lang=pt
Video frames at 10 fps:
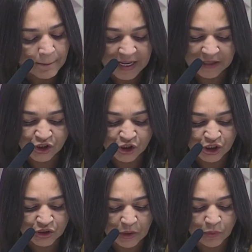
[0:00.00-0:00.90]
Para
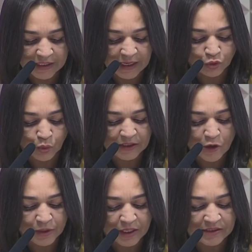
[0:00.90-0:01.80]
atingir seu intento, o
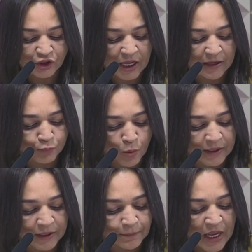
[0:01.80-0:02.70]
então presidente da
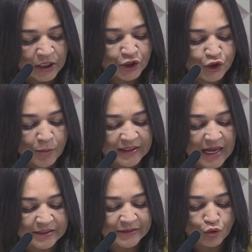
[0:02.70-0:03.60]
República
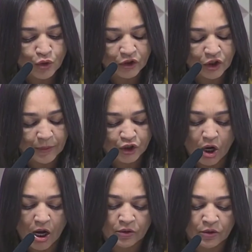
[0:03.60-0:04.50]
instrumentalizou não somente
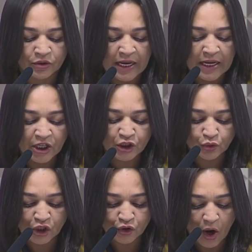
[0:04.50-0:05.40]
órgãos,
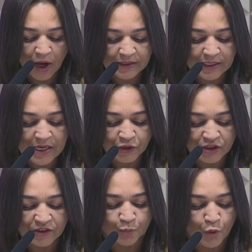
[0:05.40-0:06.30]
instituições e
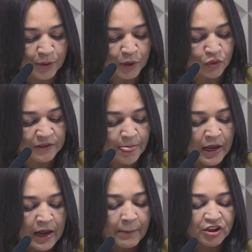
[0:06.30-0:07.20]
agentes públicos,
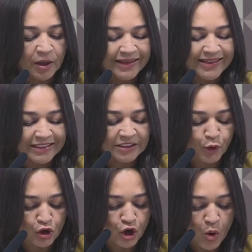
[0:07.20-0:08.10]
mas também
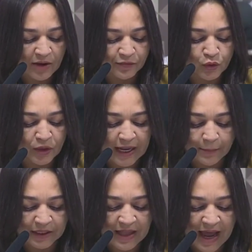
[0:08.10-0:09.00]
explorou a
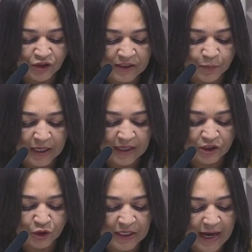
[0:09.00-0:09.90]
vulnerabilidade e a
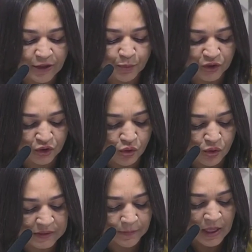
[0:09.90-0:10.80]
esperança de milhares de
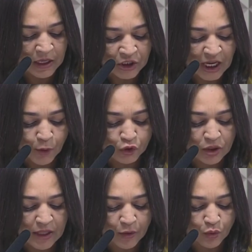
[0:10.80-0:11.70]
pessoas. Jair
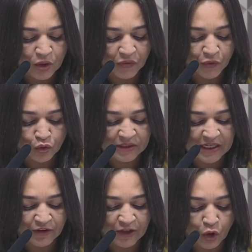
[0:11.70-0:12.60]
Bolsonaro nunca foi um
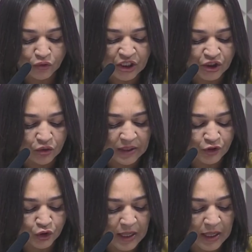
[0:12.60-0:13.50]
conservador no sentido
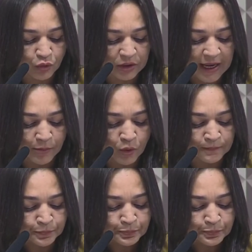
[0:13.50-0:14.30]
tradicional do termo